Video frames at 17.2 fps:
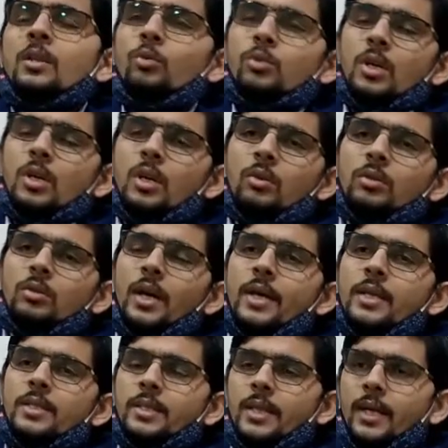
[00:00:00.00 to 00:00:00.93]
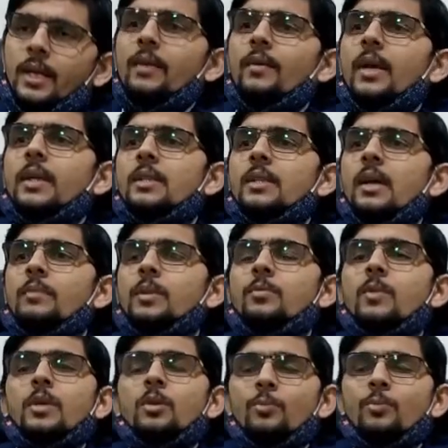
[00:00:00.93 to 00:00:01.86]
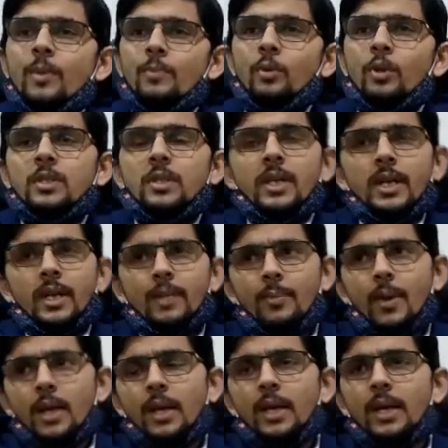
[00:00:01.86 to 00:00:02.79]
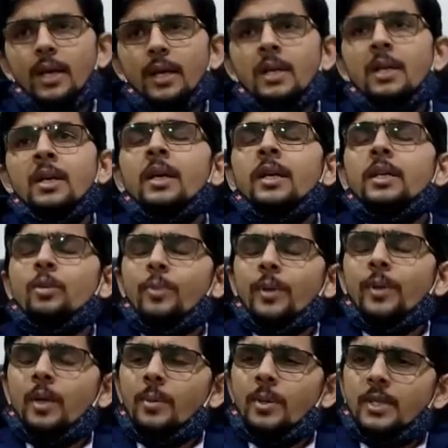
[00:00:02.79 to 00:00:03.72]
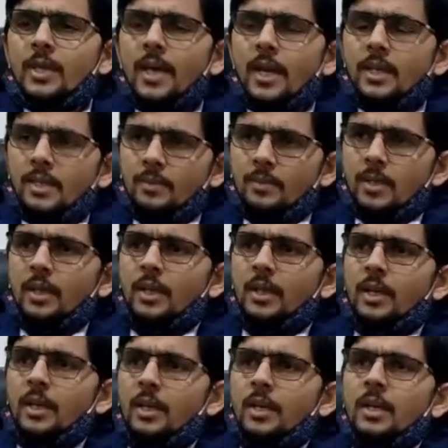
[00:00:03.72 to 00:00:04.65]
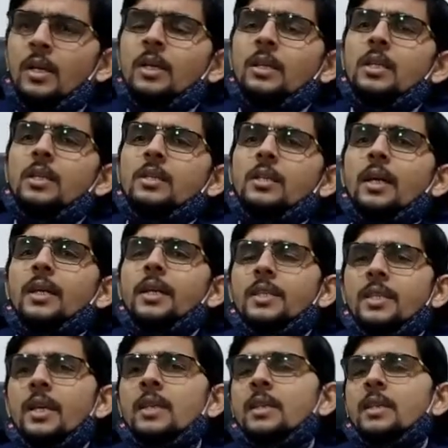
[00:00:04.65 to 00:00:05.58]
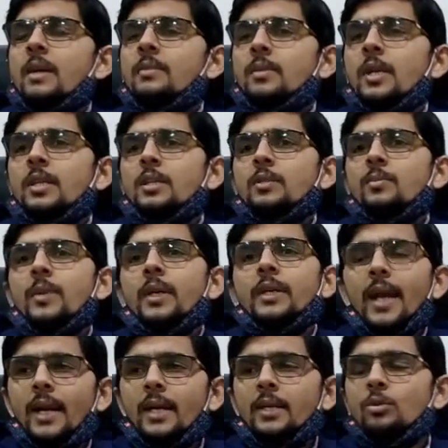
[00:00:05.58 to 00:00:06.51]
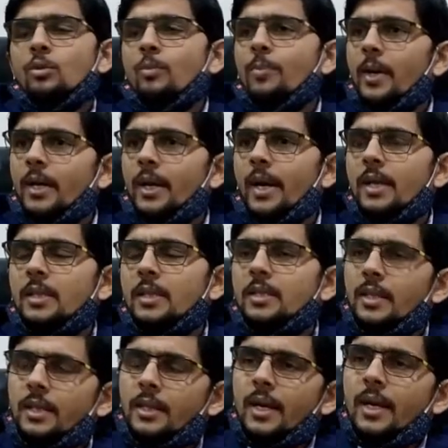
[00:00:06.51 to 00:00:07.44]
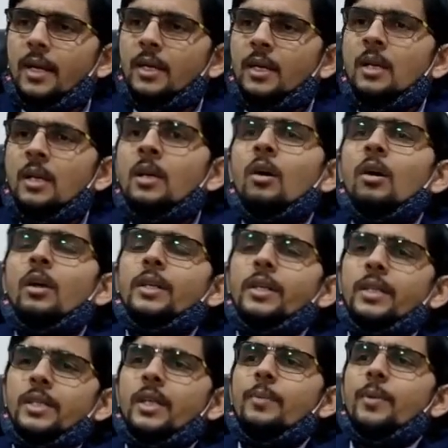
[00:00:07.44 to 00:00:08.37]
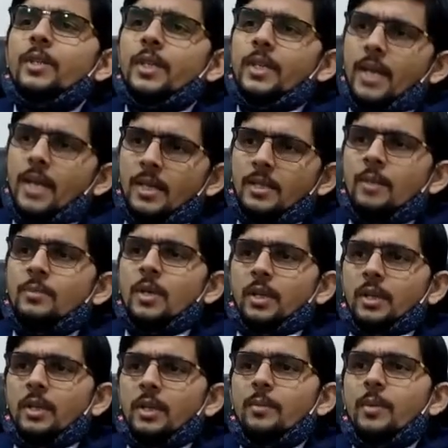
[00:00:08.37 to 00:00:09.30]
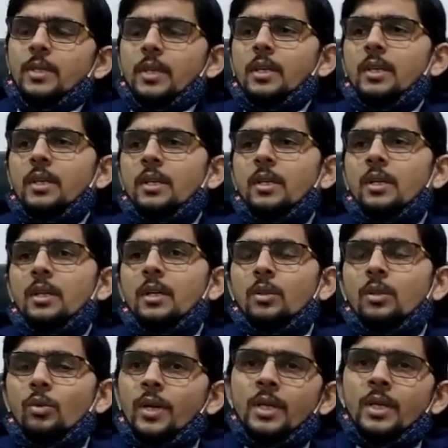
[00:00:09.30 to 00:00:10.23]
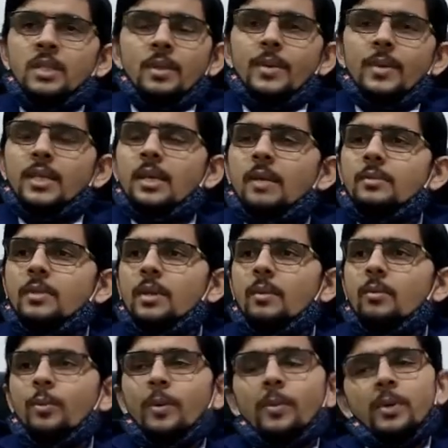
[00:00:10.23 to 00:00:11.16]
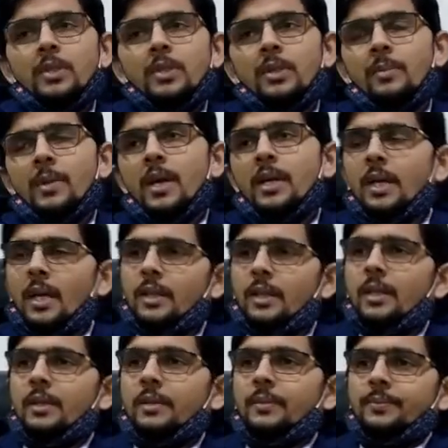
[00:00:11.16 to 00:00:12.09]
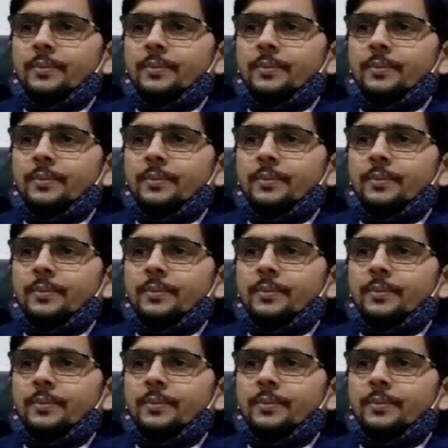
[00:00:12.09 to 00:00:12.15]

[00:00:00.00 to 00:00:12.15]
दूसरा होता है स्टेट लेवल एग्जाम जिसमें यूपी पुलिस लेखपाल है यूपी ट्रिपल सी के एग्जाम्स आते हैं तीसरा टीचिंग एग्जाम्स हैं जिसमें टेट सुपर टेट सी टेट और टी जी टी पी जी टी के एग्जाम्स आते हैं बेसिकली तो इन सभी एग्जाम्स की हम लोग प्रिपरेशन अपने यहाँ करते हैं